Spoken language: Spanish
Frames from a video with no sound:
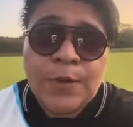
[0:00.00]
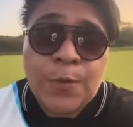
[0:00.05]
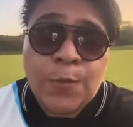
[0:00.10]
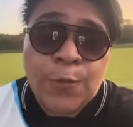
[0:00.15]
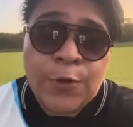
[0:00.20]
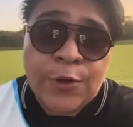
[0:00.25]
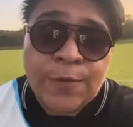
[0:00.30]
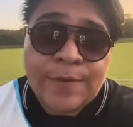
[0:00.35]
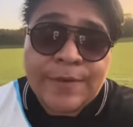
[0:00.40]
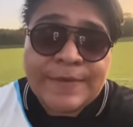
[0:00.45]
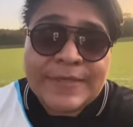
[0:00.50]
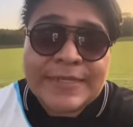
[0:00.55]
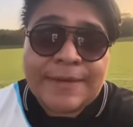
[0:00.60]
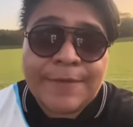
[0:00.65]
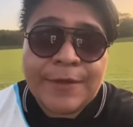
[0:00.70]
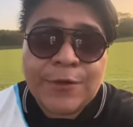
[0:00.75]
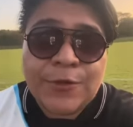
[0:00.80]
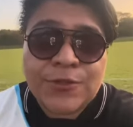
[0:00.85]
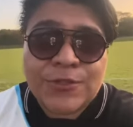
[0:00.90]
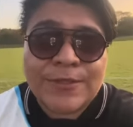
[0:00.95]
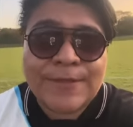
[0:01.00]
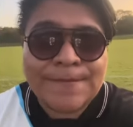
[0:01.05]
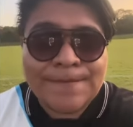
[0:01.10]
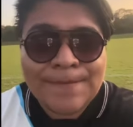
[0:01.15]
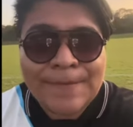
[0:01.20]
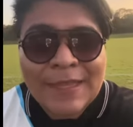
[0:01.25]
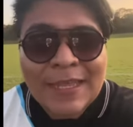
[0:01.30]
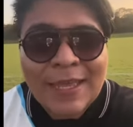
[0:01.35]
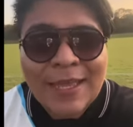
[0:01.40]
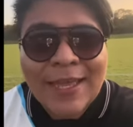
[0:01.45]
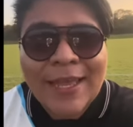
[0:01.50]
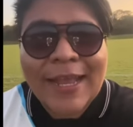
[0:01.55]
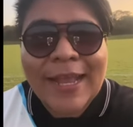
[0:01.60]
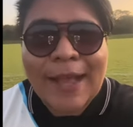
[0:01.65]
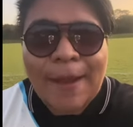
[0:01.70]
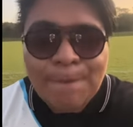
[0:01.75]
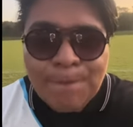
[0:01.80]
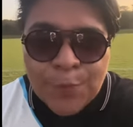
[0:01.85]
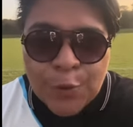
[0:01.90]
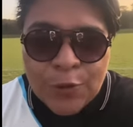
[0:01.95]
Bueno, pues mis amigos,
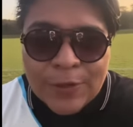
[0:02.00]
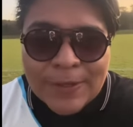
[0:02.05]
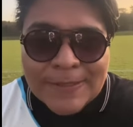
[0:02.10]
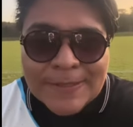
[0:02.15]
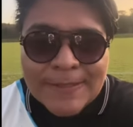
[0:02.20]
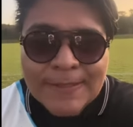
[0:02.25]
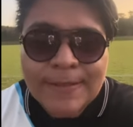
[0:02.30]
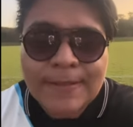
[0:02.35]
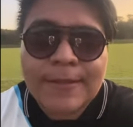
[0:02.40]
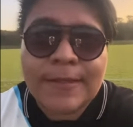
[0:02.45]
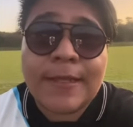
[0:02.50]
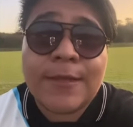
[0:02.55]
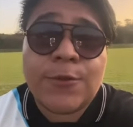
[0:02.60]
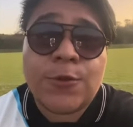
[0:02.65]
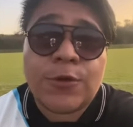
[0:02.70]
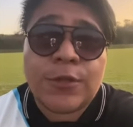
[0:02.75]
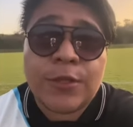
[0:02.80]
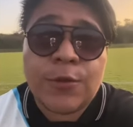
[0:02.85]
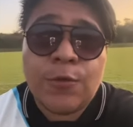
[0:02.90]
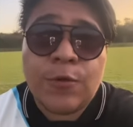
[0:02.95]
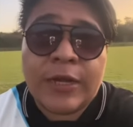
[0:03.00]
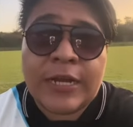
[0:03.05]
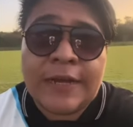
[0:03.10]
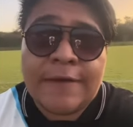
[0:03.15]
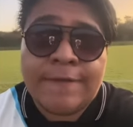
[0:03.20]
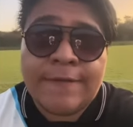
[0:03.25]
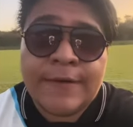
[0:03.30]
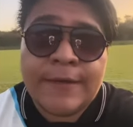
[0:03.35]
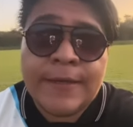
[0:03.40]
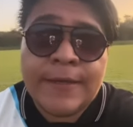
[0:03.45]
campeones del torneo UNCAF.